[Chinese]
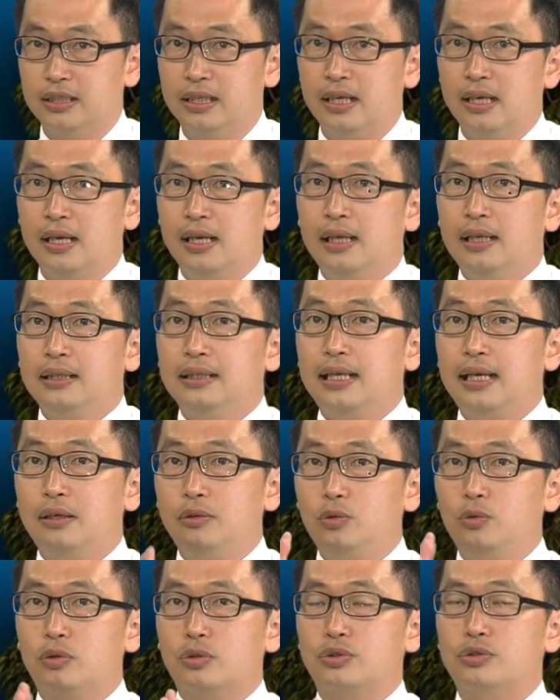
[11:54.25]
是。那
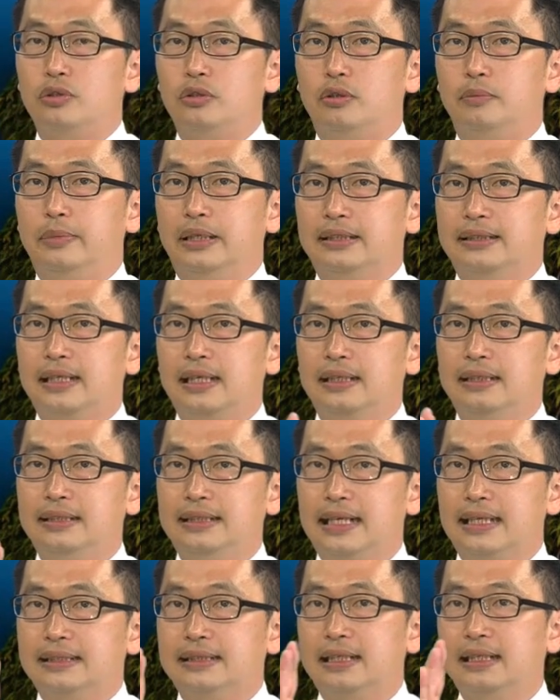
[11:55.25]
如果说我们再
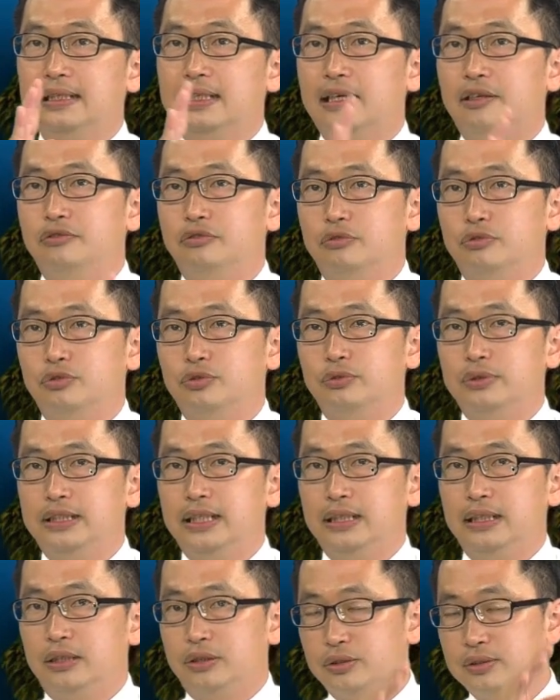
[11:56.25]
加上一条辅助
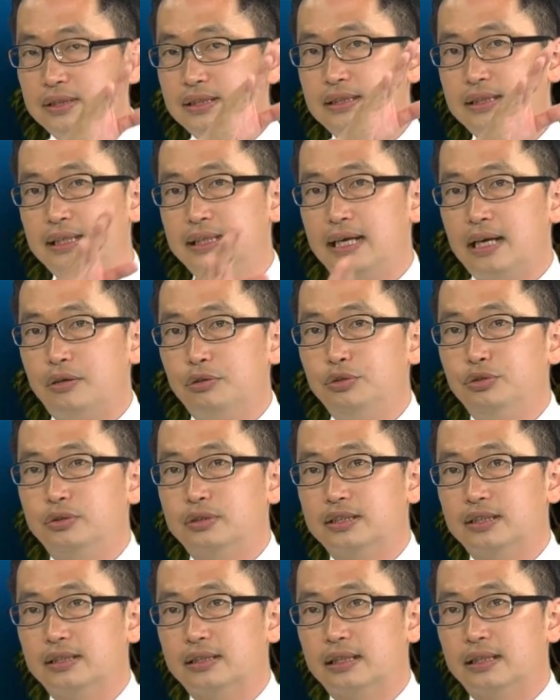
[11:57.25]
线，也就是这条绿
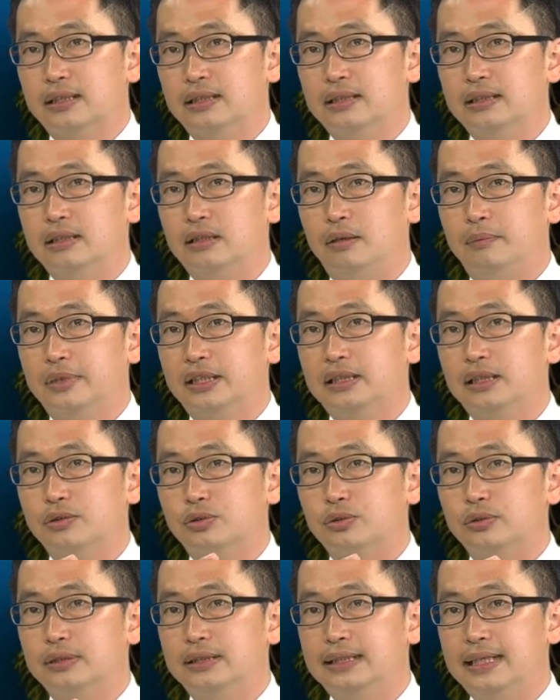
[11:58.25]
色的，我们叫
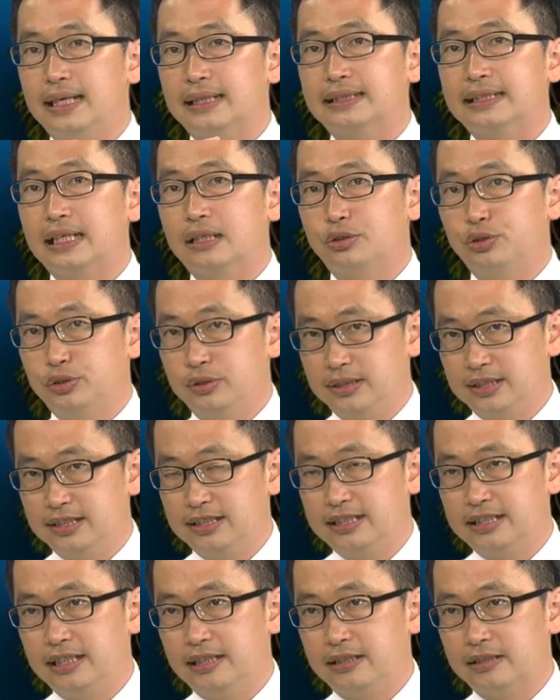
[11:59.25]
做下降趋势
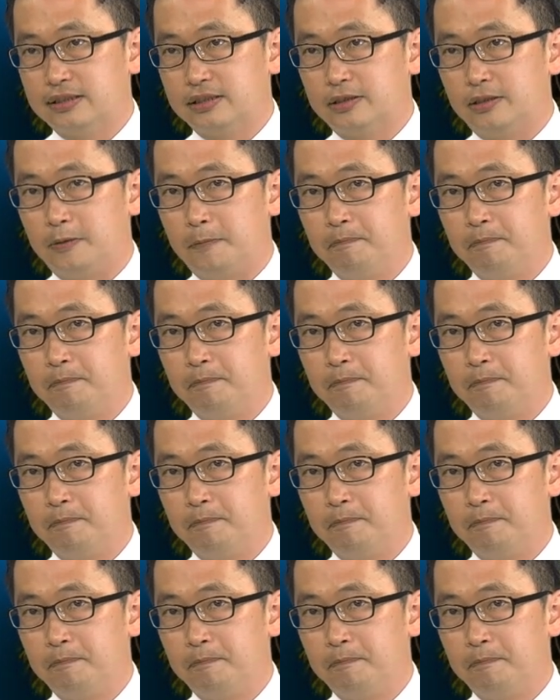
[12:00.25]
线的时候，趋势